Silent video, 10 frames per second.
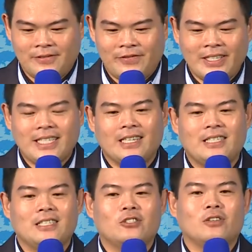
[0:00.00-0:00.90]
分享一
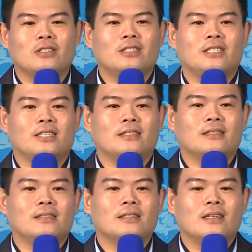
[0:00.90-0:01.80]
件很重要的事情，
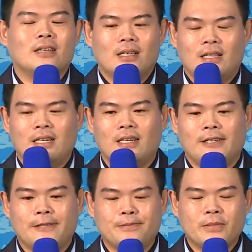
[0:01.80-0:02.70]
那
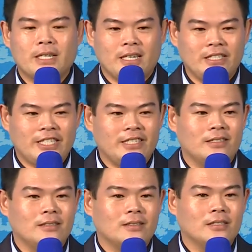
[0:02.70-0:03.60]
个跟
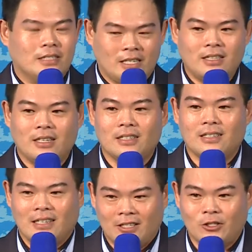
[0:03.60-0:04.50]
进真的
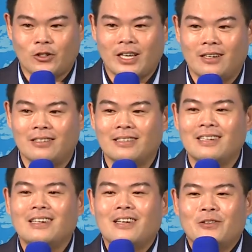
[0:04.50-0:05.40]
很重要。
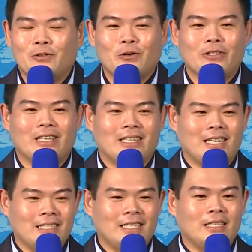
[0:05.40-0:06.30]
如果你
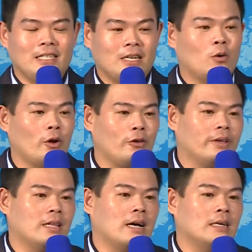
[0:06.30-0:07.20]
跟进你的会
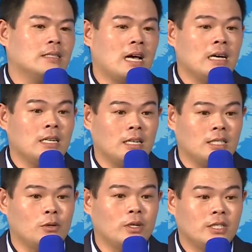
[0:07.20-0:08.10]
员啊，他可以
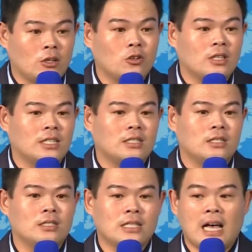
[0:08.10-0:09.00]
成为销售大
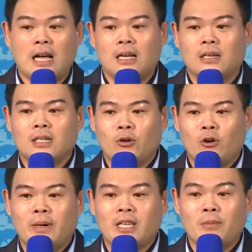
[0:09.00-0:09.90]
师。那各位
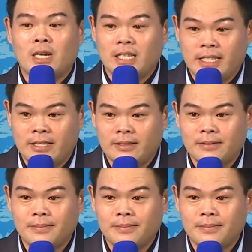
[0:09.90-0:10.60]
伙伴要不要跟进？